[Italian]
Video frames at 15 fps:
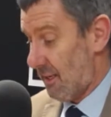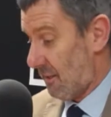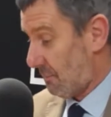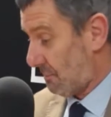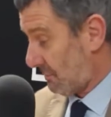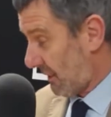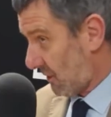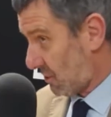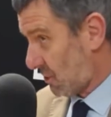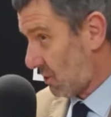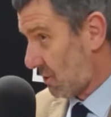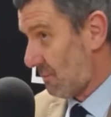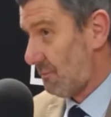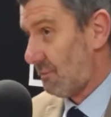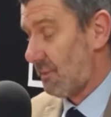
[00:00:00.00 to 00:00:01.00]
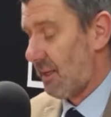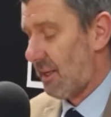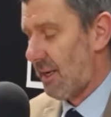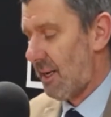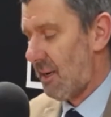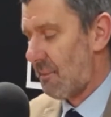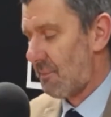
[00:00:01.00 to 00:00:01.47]
penso
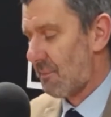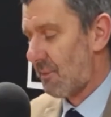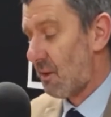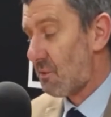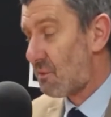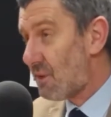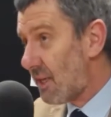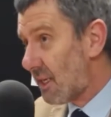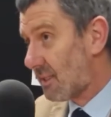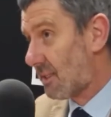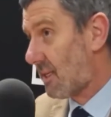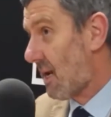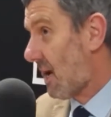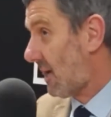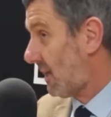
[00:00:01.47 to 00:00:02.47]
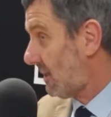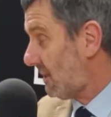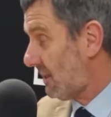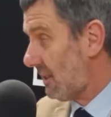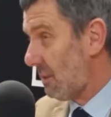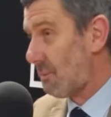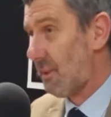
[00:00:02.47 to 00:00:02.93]
che finanziare
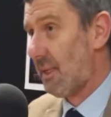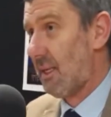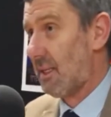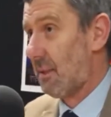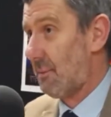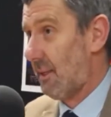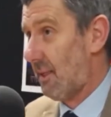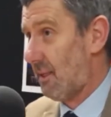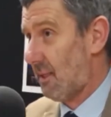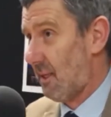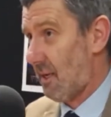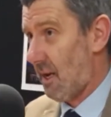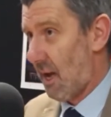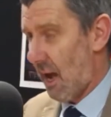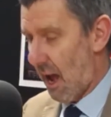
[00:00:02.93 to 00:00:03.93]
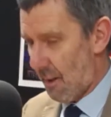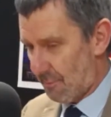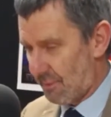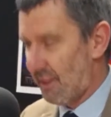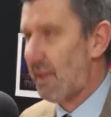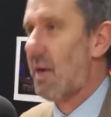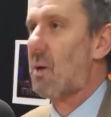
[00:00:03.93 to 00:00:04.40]
immediatamente
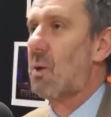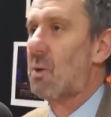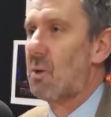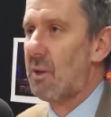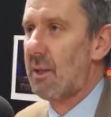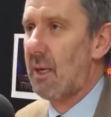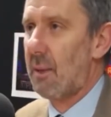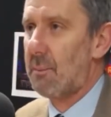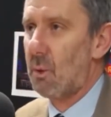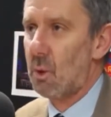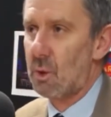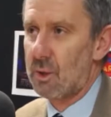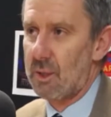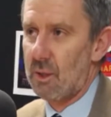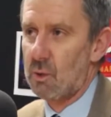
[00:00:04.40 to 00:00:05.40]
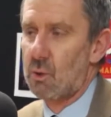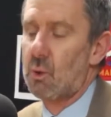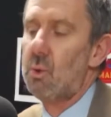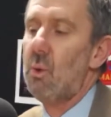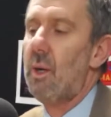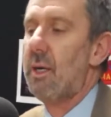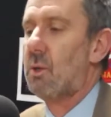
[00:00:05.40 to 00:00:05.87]
aprire i cordoni della borsa
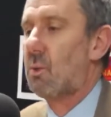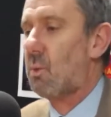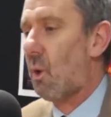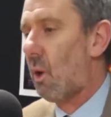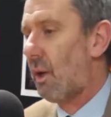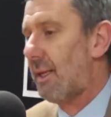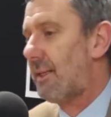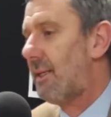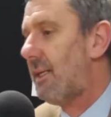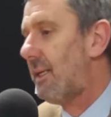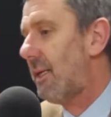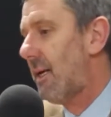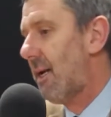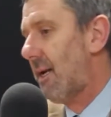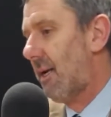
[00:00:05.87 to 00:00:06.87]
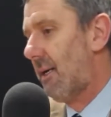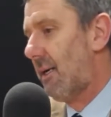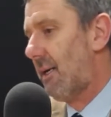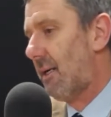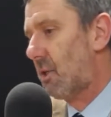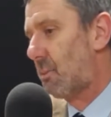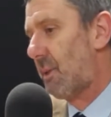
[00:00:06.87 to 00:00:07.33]
sulle scuole di
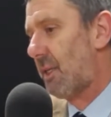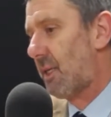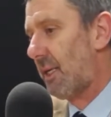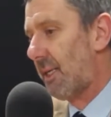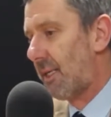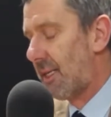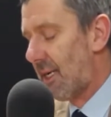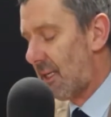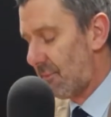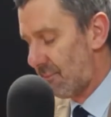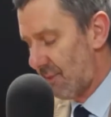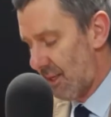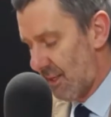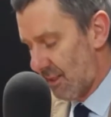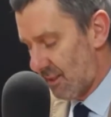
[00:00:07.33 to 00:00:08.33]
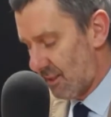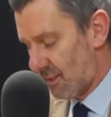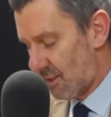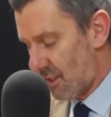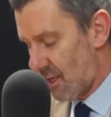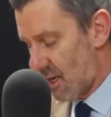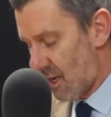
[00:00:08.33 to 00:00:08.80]
eh, specialità
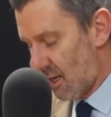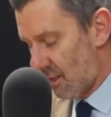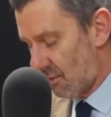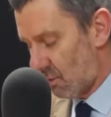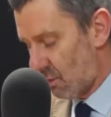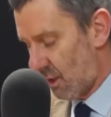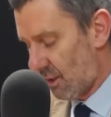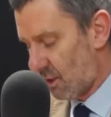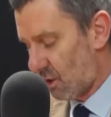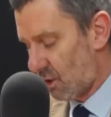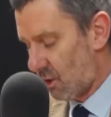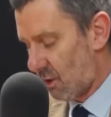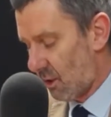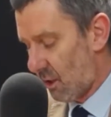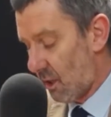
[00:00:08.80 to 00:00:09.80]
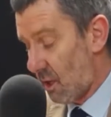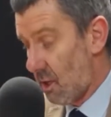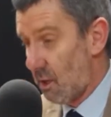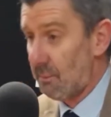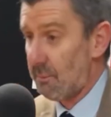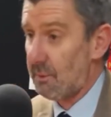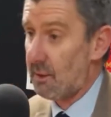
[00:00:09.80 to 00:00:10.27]
sia una decisione
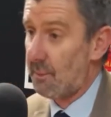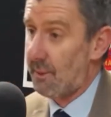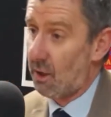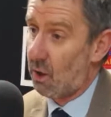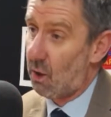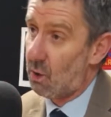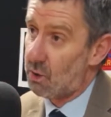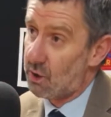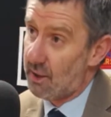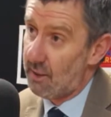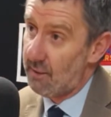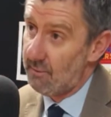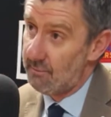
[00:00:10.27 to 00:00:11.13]
non demagogica,